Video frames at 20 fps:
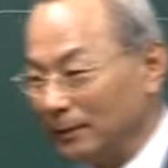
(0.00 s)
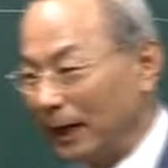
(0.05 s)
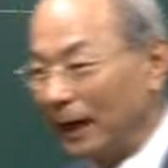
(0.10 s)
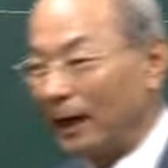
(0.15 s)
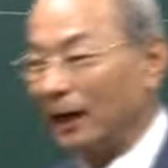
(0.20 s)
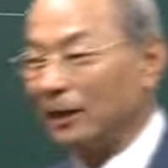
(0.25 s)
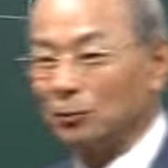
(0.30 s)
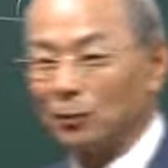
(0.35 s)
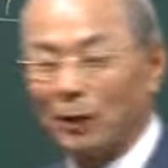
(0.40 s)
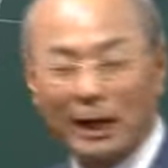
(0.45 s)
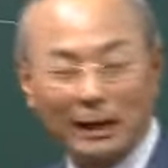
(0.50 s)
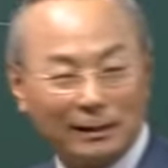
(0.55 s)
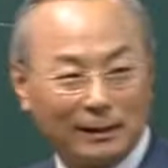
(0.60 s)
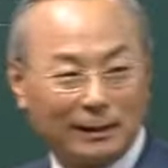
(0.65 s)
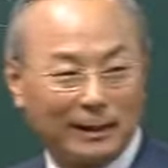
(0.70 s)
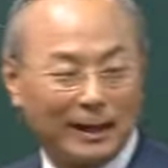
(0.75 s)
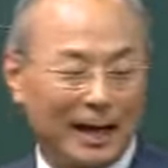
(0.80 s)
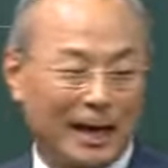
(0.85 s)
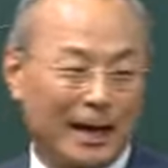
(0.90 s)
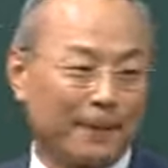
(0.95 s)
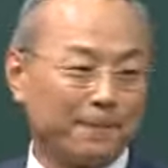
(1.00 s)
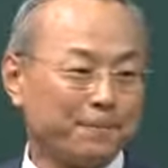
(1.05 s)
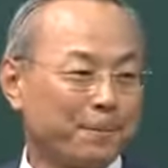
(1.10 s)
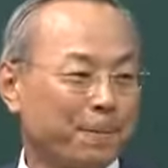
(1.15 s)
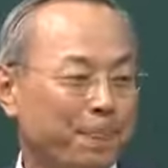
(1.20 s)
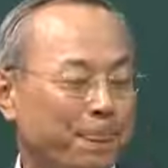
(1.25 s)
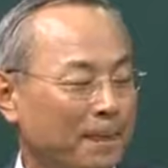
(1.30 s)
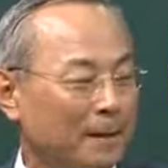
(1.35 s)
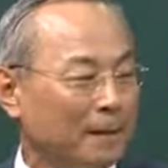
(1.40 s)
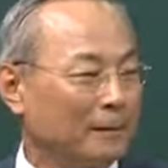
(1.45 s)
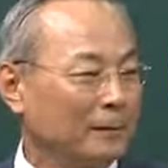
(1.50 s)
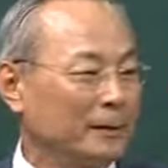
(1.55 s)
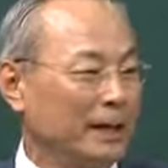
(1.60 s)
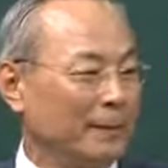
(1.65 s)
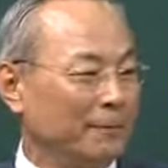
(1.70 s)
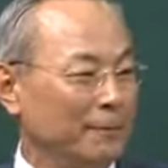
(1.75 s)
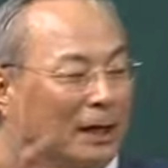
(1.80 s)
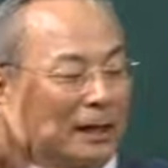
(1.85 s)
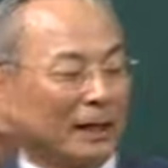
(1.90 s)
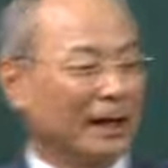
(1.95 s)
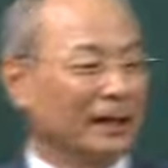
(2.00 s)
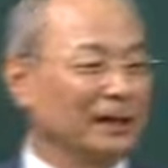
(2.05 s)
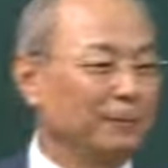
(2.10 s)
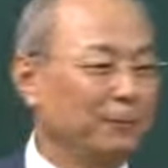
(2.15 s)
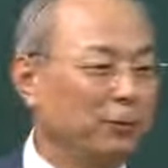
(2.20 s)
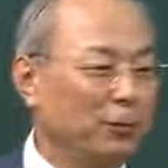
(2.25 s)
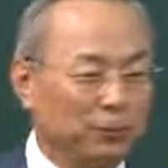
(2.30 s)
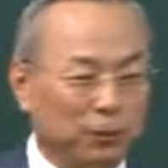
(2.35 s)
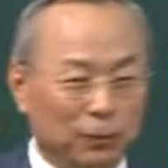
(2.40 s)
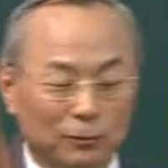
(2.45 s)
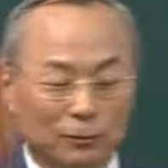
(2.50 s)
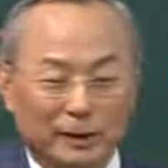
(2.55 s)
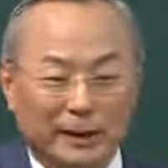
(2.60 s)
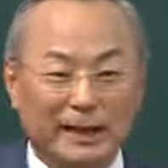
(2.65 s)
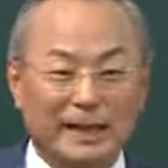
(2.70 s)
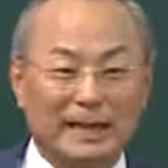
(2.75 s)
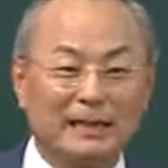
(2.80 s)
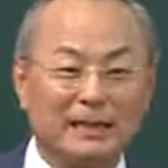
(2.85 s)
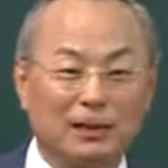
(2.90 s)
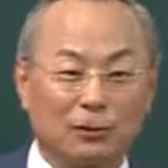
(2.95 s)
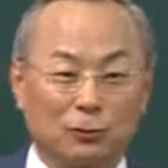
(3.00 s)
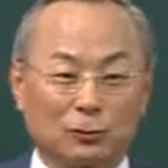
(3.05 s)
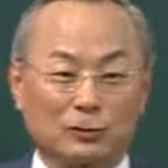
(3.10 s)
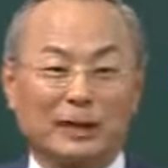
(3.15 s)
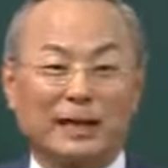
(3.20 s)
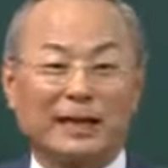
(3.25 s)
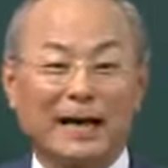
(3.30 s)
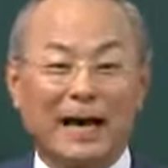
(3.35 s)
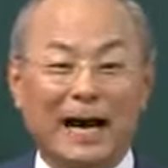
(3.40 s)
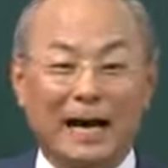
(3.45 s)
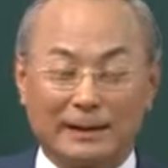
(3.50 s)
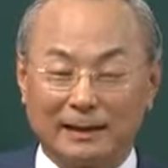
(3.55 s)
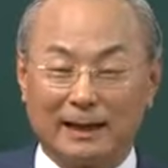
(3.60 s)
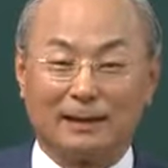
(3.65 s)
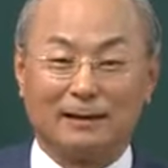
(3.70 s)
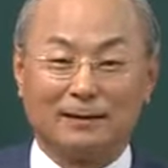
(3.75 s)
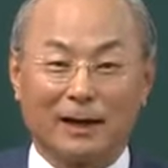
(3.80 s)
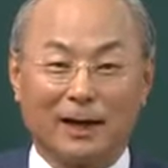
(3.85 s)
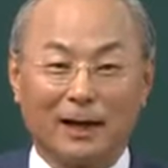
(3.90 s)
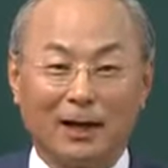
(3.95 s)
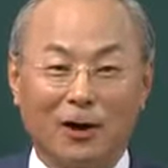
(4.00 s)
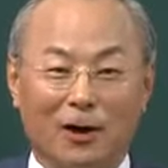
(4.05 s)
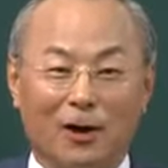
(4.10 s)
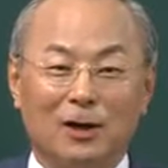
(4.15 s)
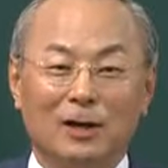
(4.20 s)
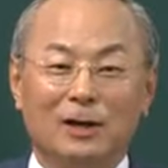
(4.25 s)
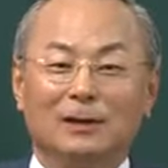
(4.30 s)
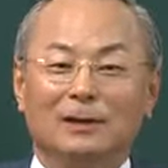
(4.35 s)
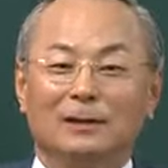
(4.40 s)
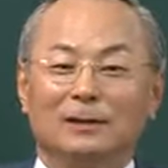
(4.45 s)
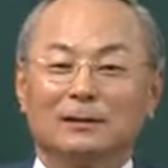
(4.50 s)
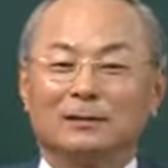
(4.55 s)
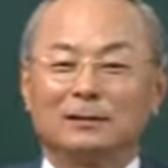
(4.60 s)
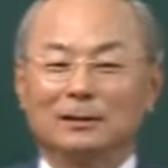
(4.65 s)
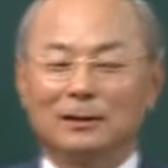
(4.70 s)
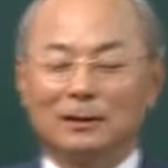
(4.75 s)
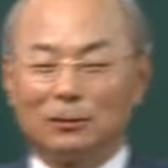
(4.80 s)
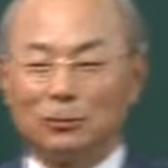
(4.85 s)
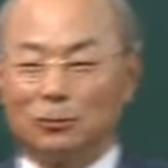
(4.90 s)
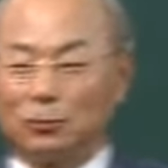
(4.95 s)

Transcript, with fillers: 내 가지고 하는데 이제 몇 가지 부품들이 이제 국산화가 안 되는 거예요. 그거를